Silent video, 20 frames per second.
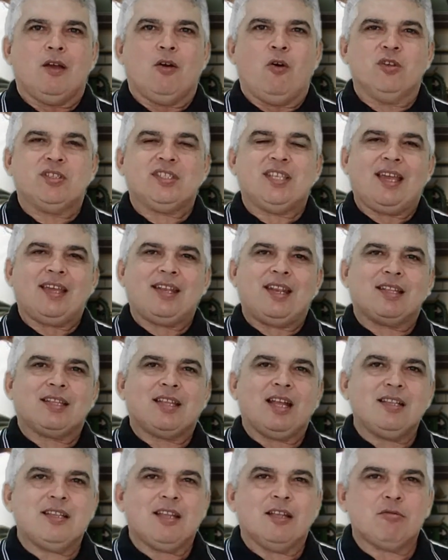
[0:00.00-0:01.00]
ou
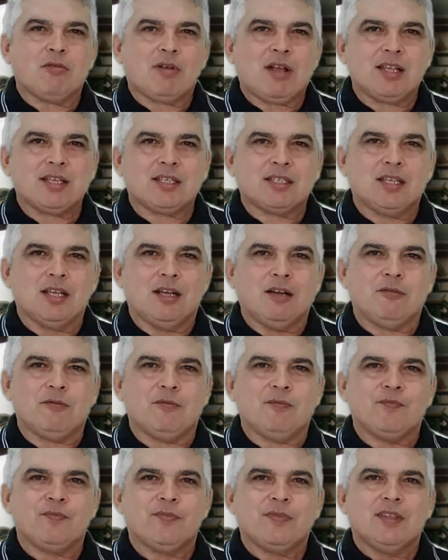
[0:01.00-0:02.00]
secretário de educação
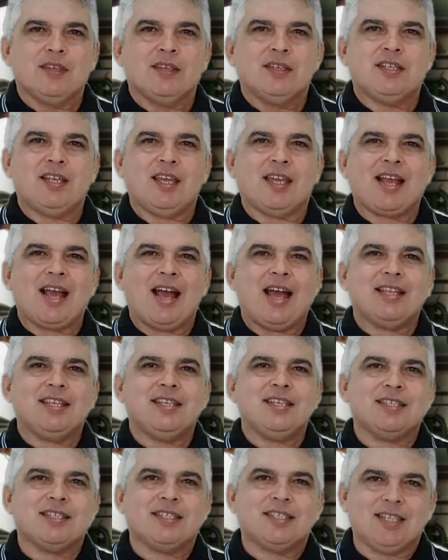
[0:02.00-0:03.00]
chegar a
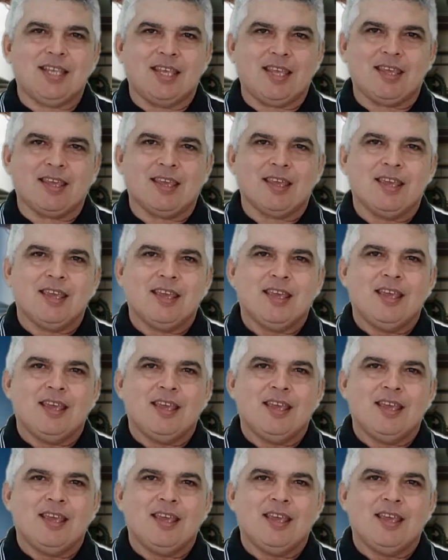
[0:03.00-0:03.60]
dizer